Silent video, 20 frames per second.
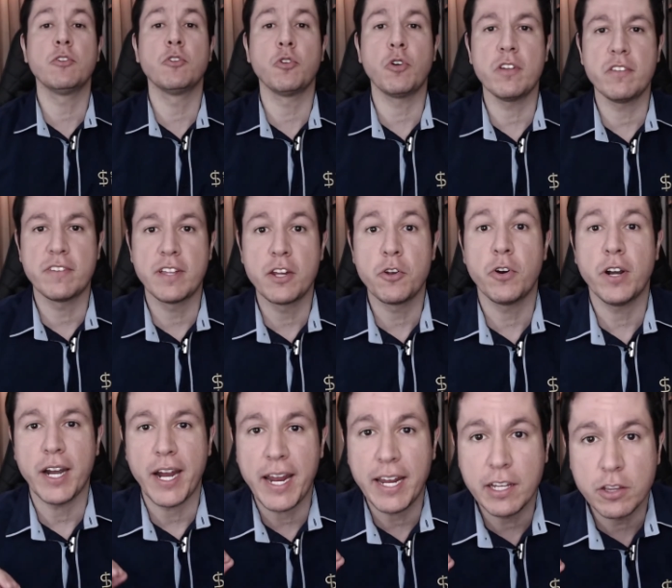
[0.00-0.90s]
no exterior
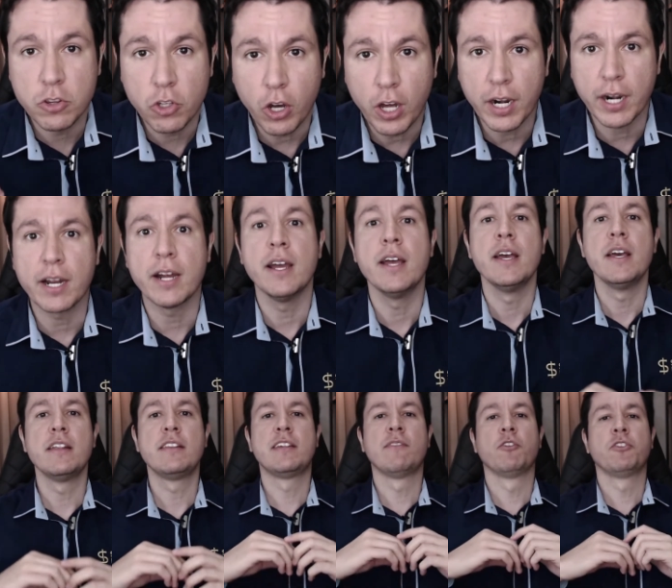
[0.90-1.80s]
em dólar.
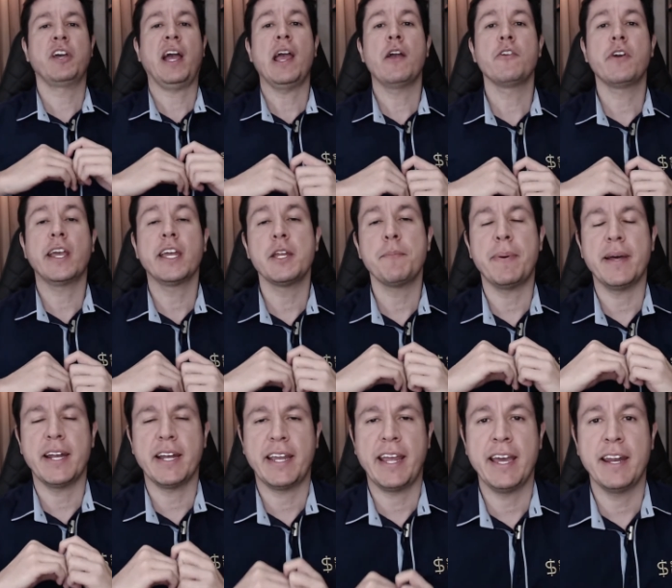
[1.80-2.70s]
Se você caiu aqui de
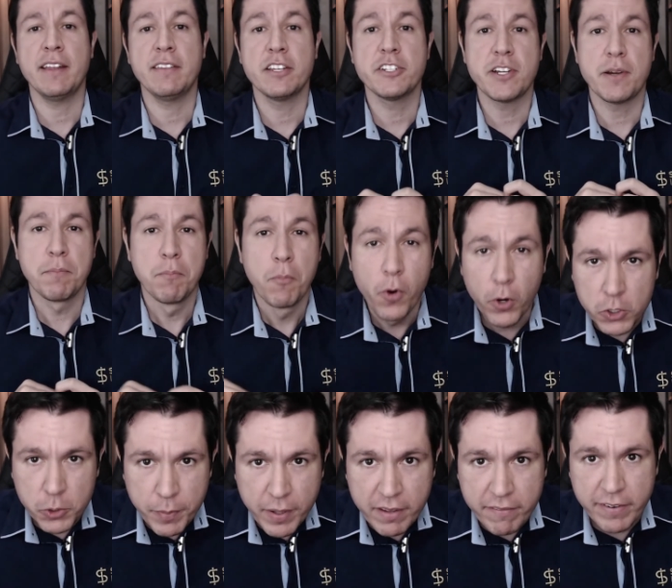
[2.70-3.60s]
paraquedas, seja muito
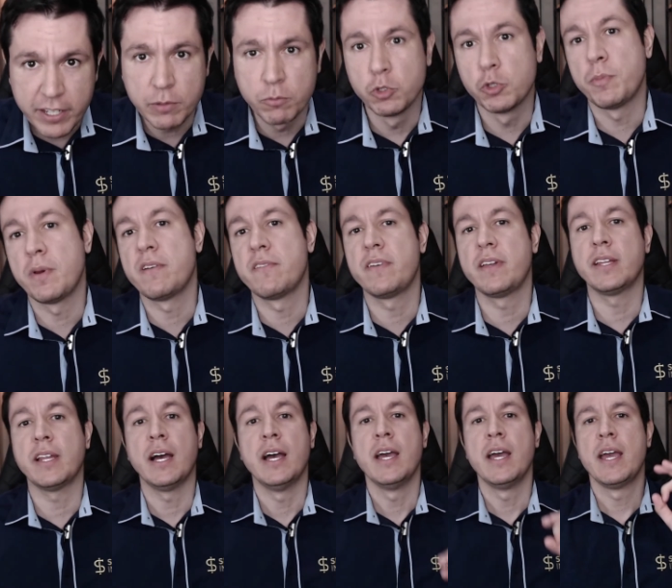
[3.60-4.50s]
bem-vindo, muito
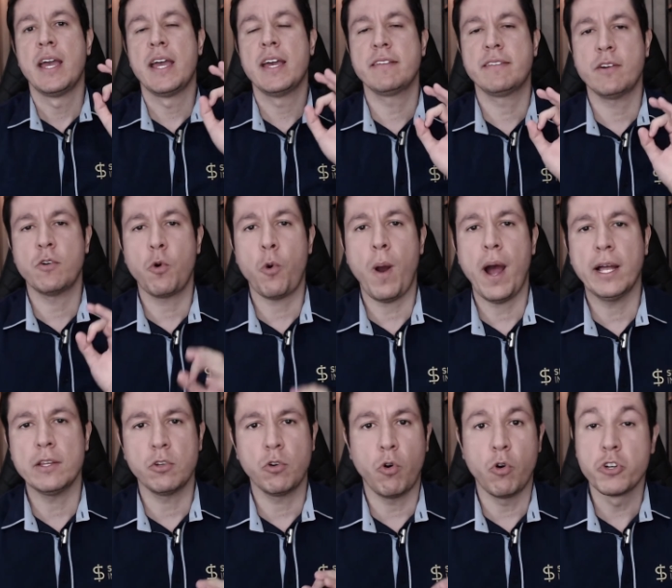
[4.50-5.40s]
bem-vinda. Esse é um
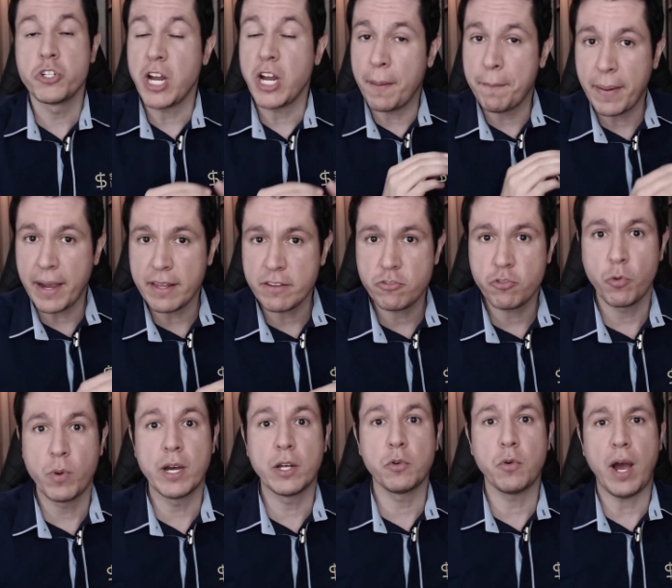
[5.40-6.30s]
quadro onde há mais de um
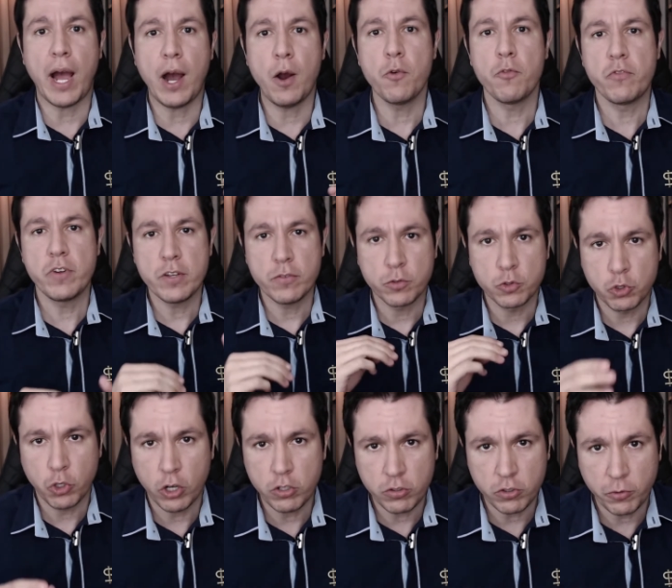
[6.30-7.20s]
ano, ao vivo,
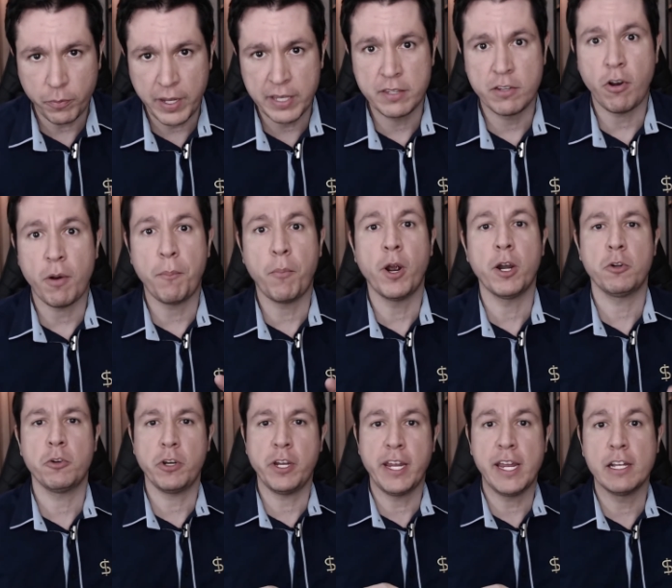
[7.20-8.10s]
todos os meses eu aporto
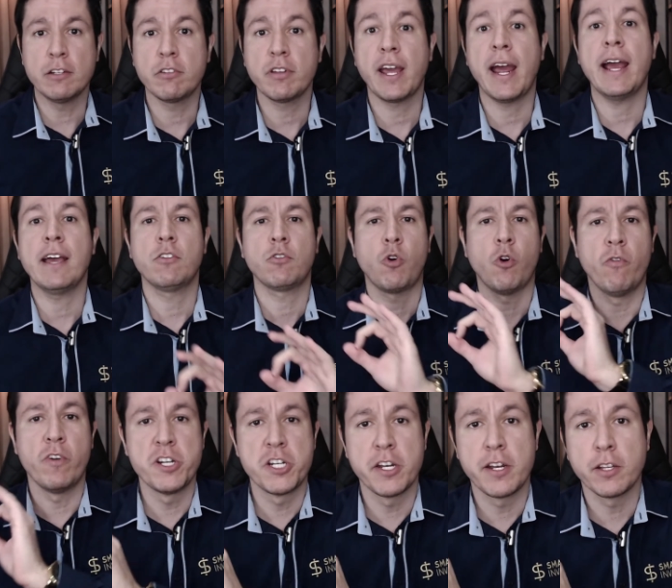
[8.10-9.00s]
500 reais
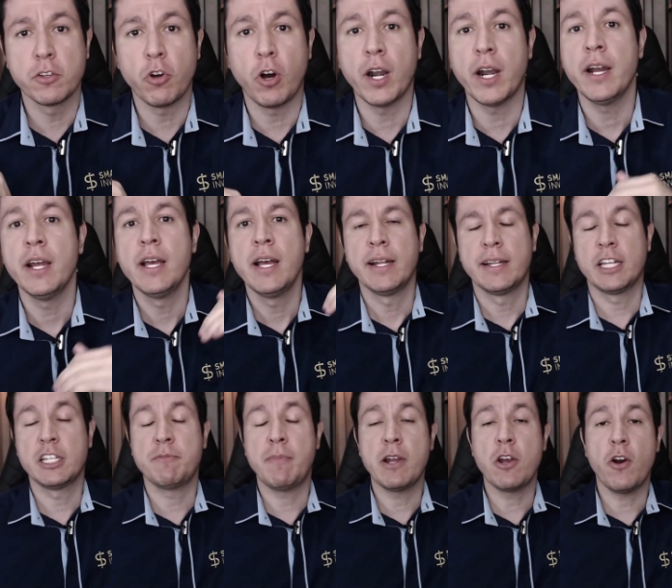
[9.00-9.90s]
convertido em dólar
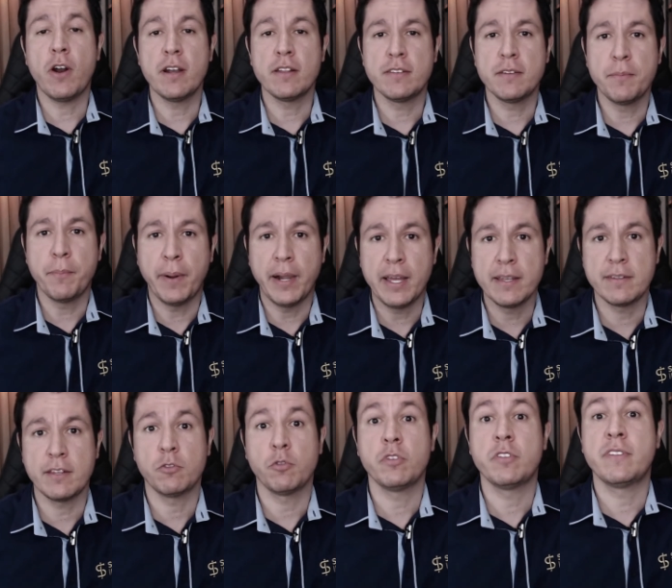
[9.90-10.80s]
nas maiores
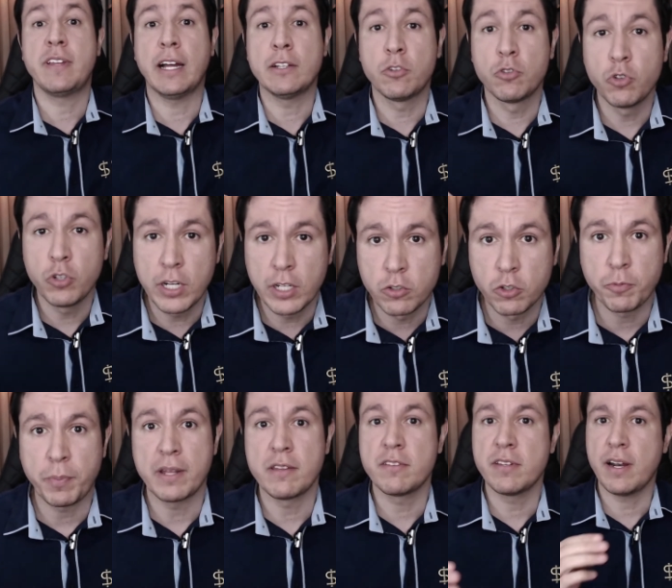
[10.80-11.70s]
empresas dos Estados Unidos
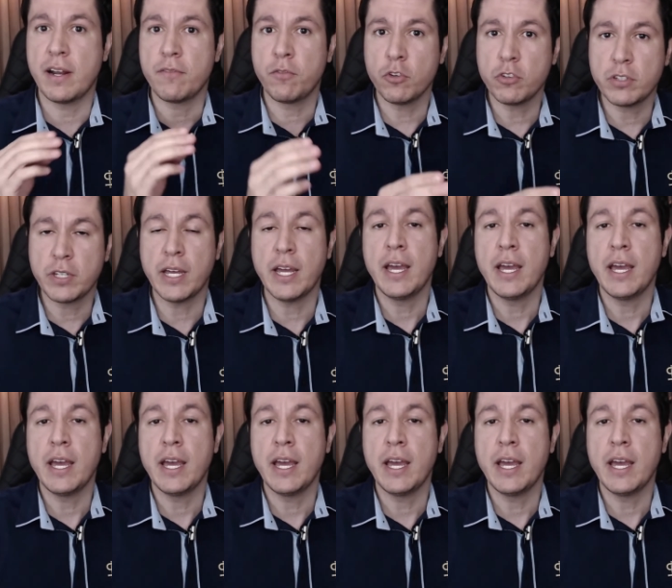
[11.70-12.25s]
para ensinar você